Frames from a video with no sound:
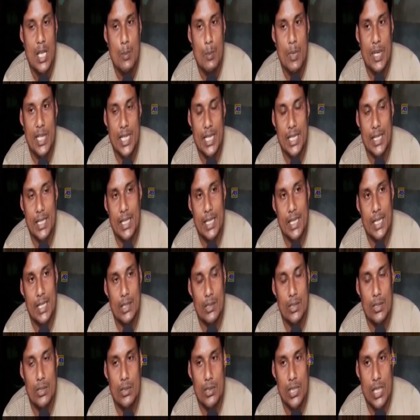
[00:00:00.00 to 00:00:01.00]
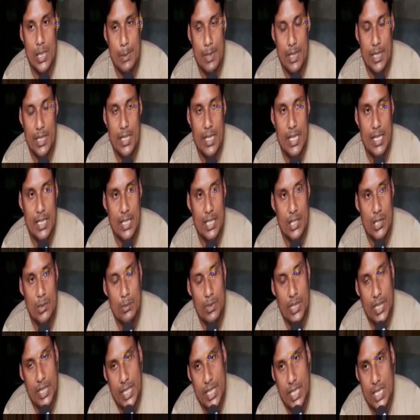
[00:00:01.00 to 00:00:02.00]
পেশেন্টকে কিন্তু সেবাদ
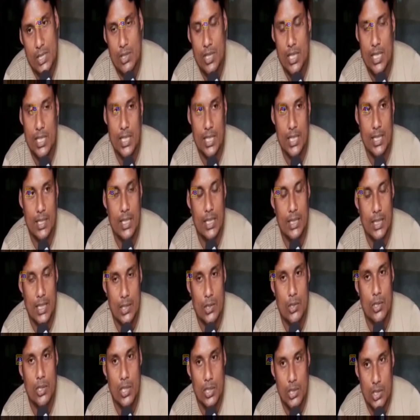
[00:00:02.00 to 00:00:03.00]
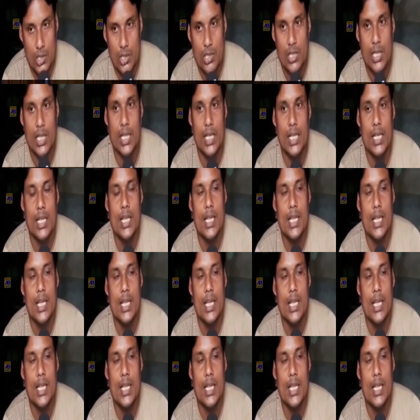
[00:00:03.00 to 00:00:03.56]
নার্সিংহোমতেই শেষ করে দিয়েছেন ডাক্তার সৈকত সরকার